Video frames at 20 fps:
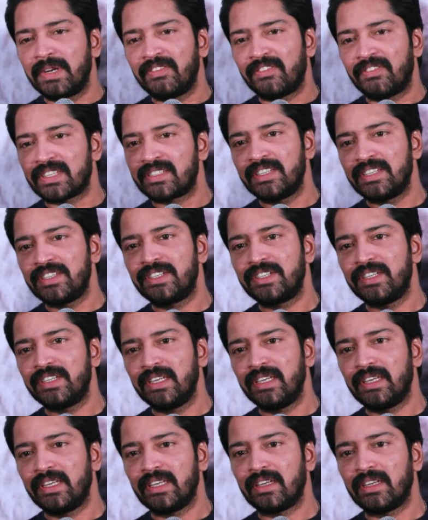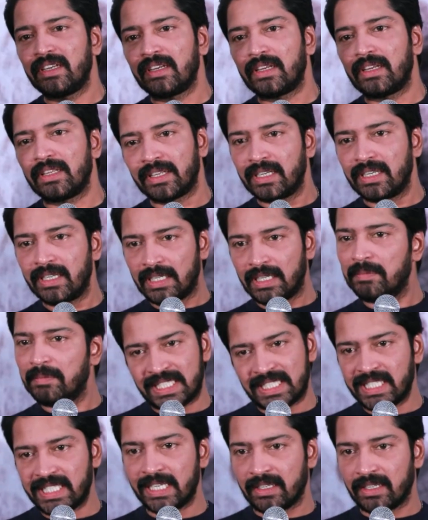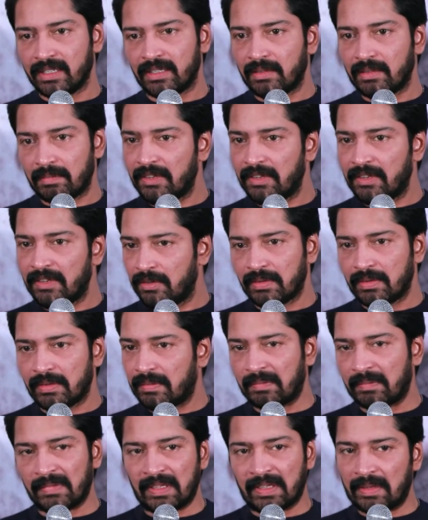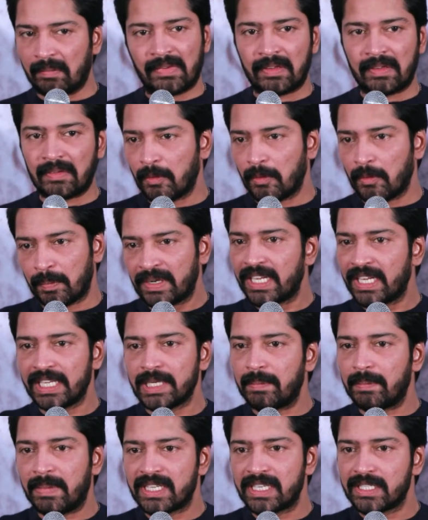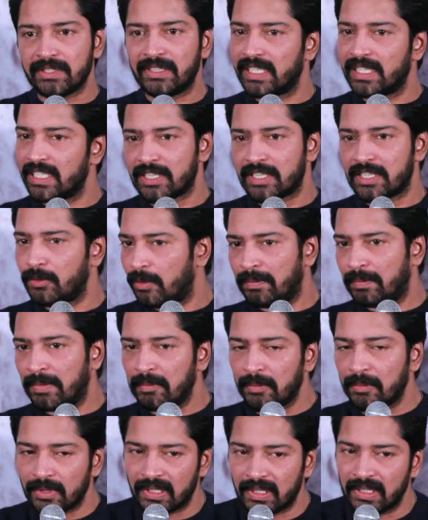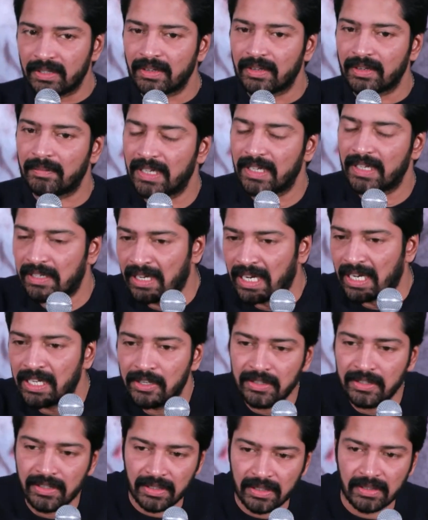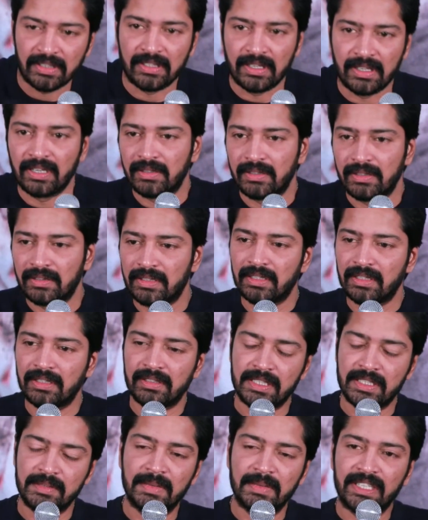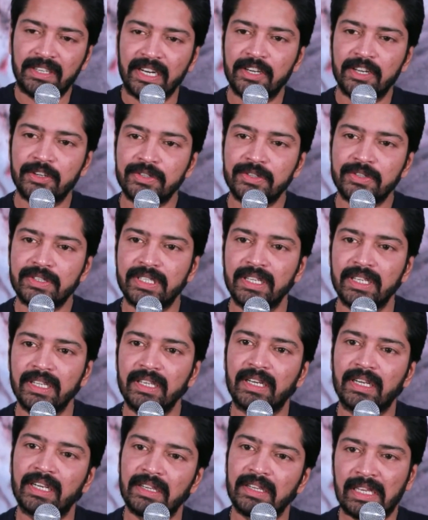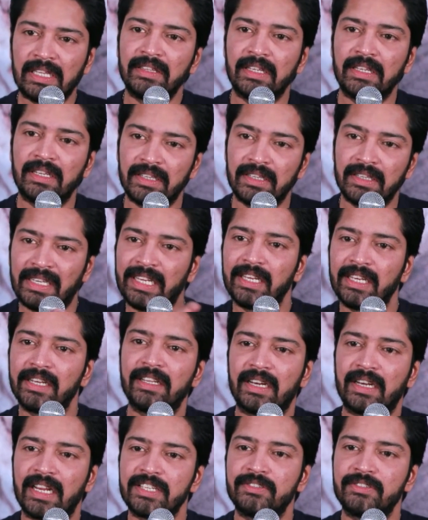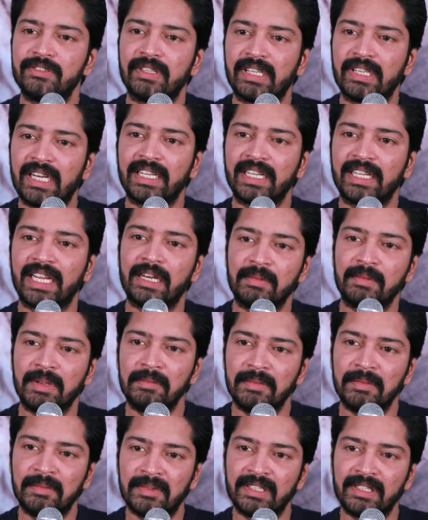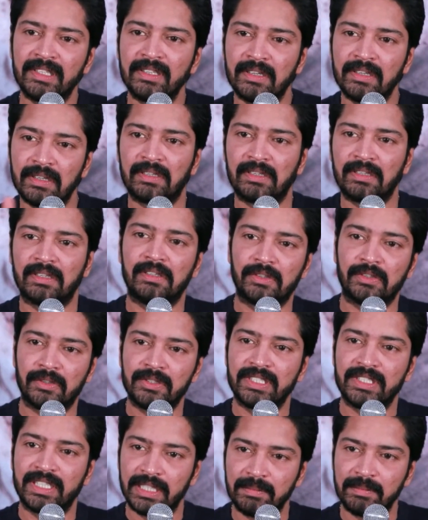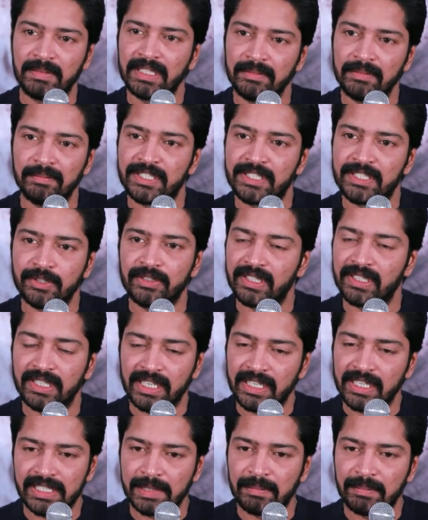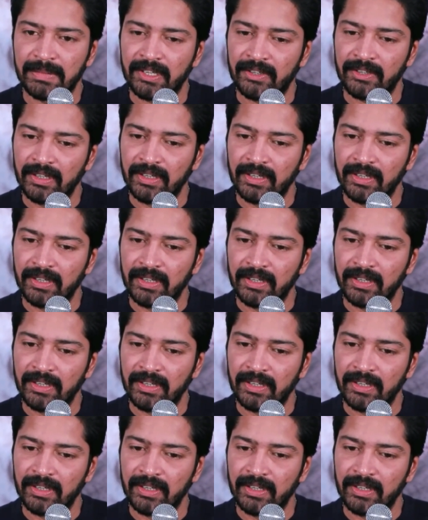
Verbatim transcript: ఫస్ట్ నుంచి ఎందుకంటే నేను మిస్సింగ్ మేము ఓపెన్గా చెప్పేస్తానండి ఇట్స్ ఓపెన్ బుక్ మీరు ట్రైలర్ సినిమా ట్రైలర్ చూస్తే అక్కడ కింద అన్ని క్లియర్గా రాసింది గంటకి ఎనభై ఎనిమిది మంది రోజుకి ఇంతమంది మిస్ అవుతున్నారని చెప్పాను